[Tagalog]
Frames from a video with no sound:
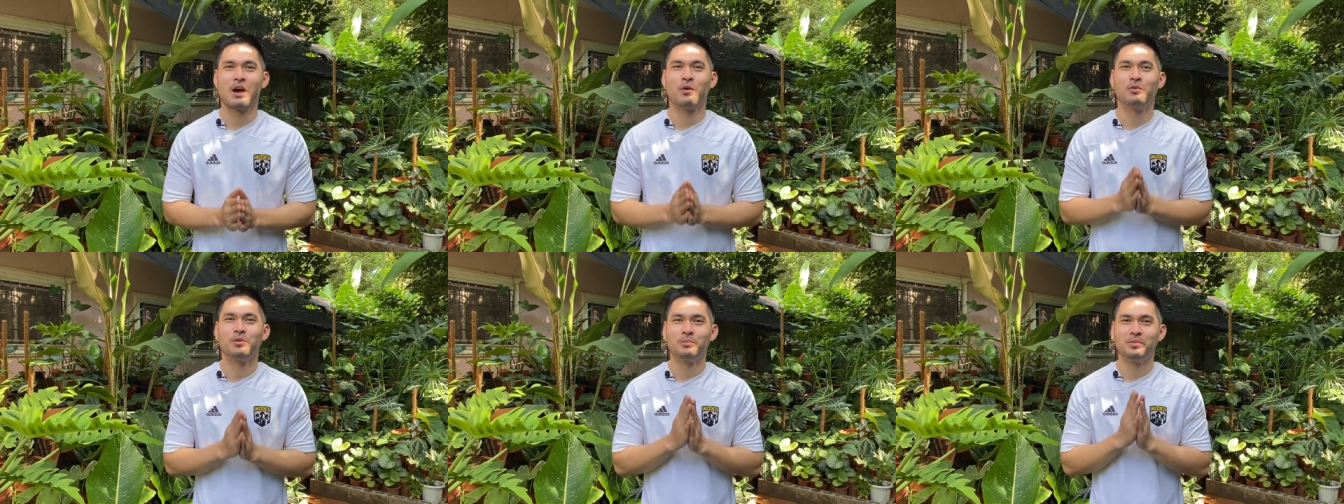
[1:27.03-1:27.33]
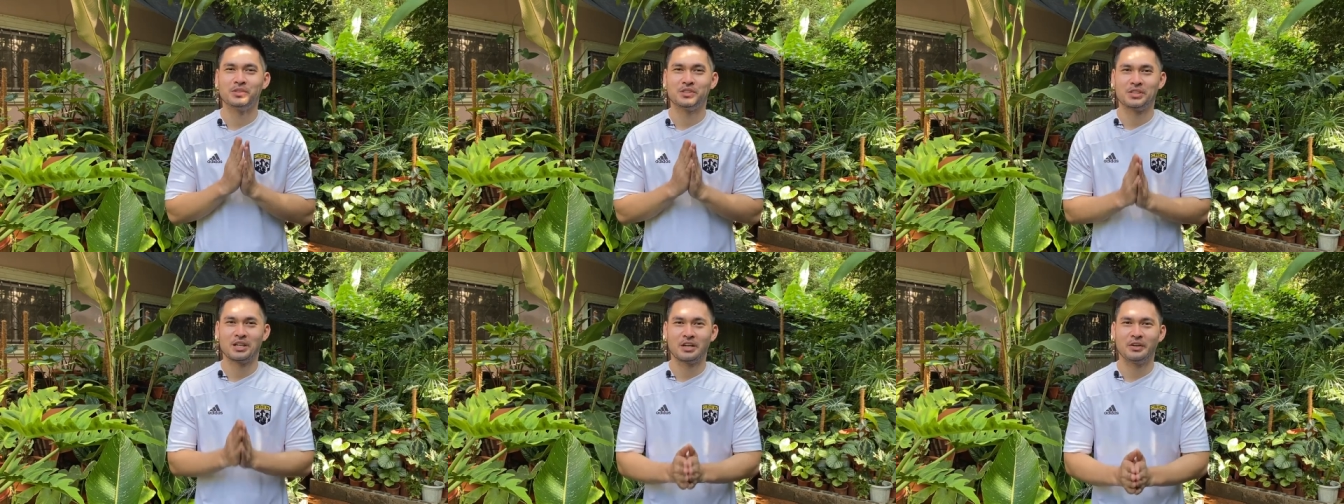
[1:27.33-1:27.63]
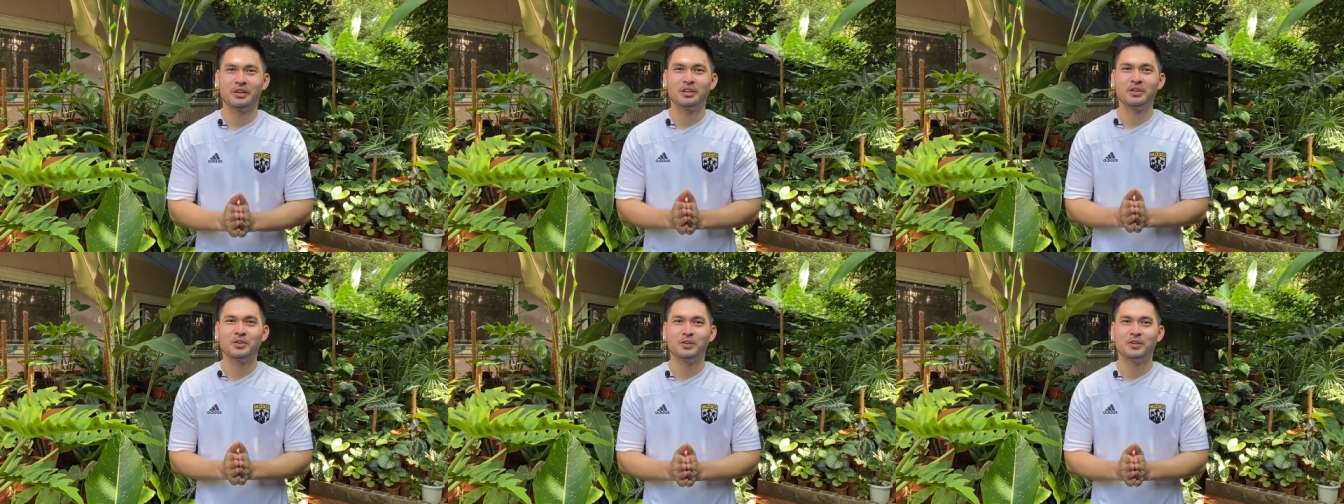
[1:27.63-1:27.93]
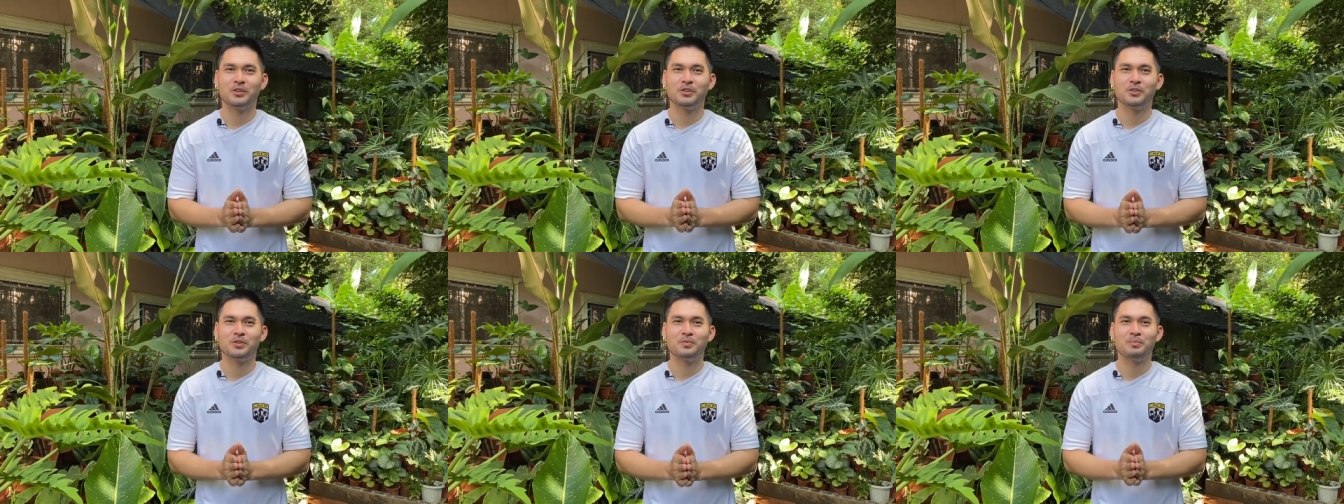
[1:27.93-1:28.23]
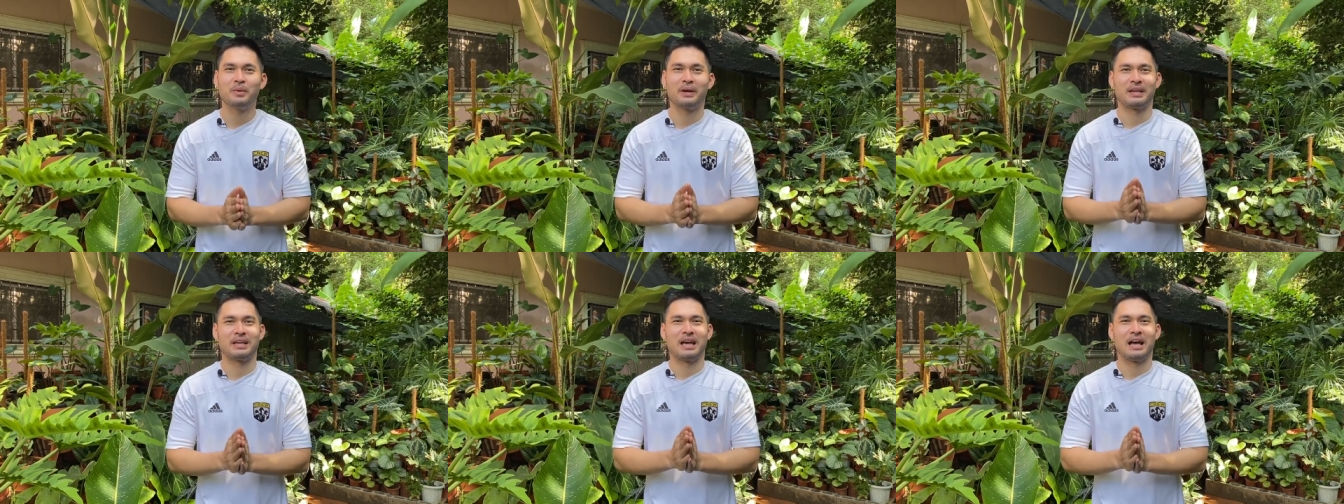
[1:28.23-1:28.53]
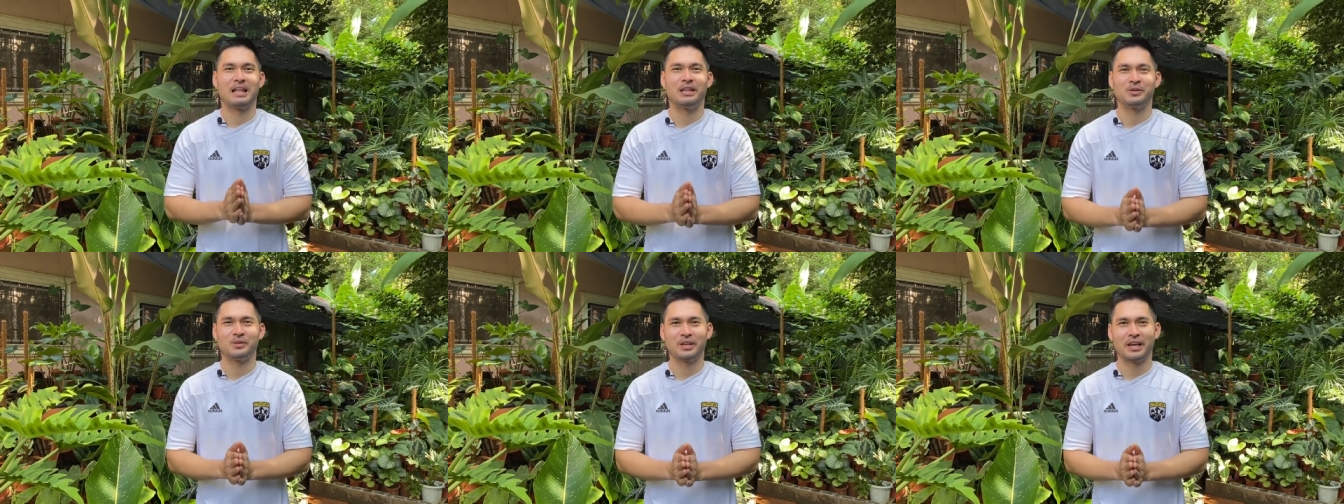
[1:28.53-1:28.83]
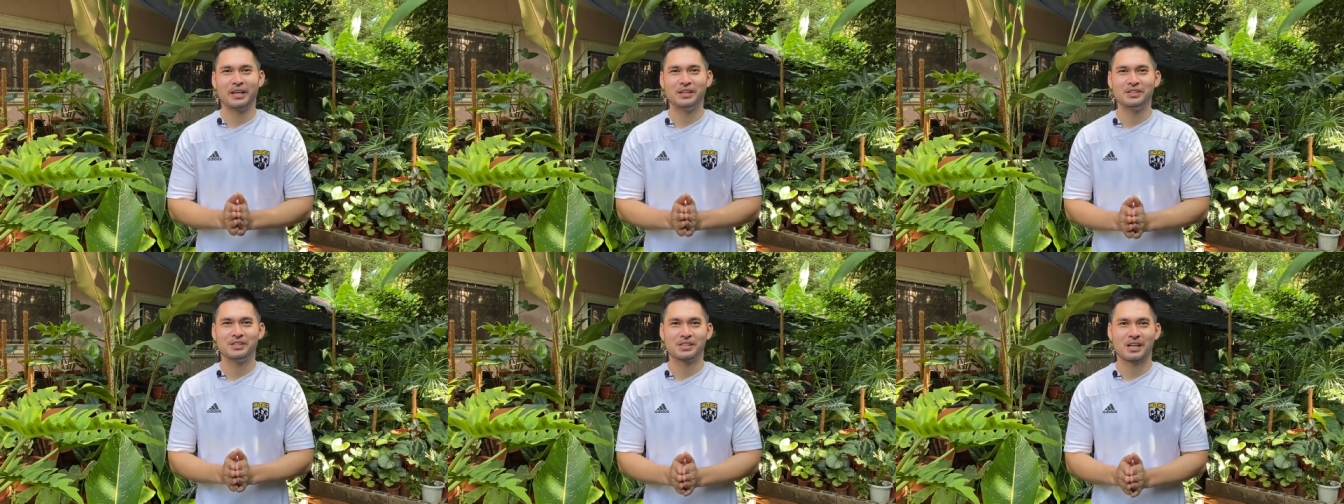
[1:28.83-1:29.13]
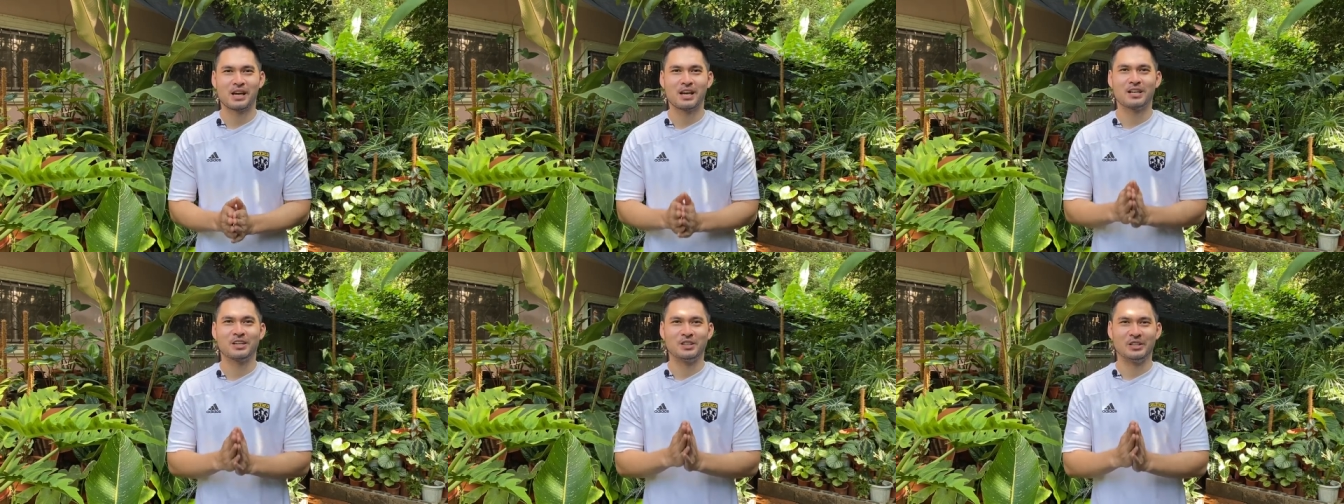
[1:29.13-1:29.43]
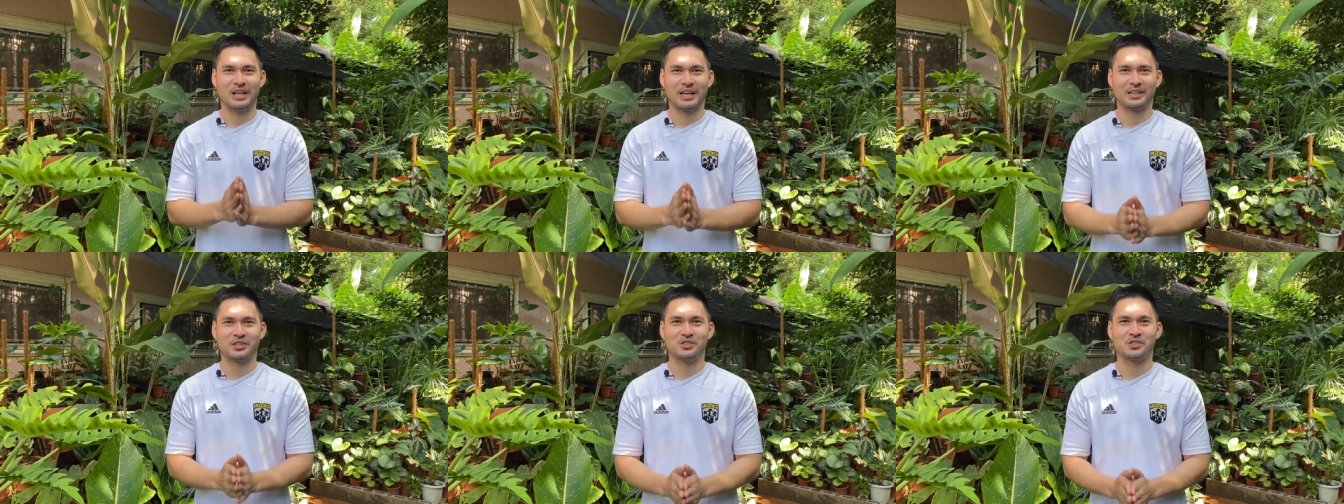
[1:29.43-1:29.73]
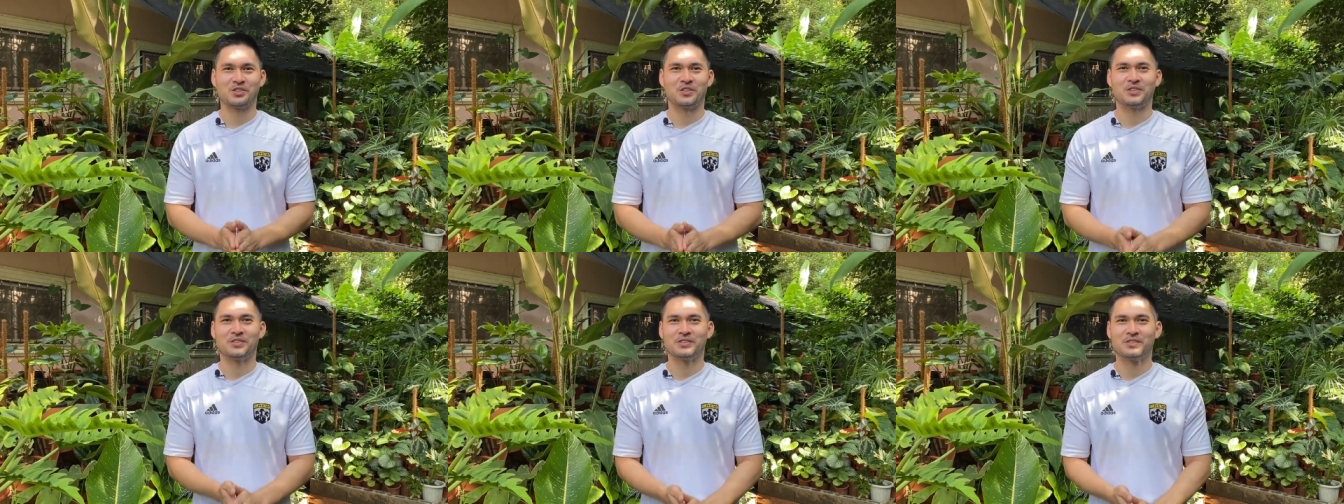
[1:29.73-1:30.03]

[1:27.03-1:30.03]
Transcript: I will be sharing to you my Alocasia collections.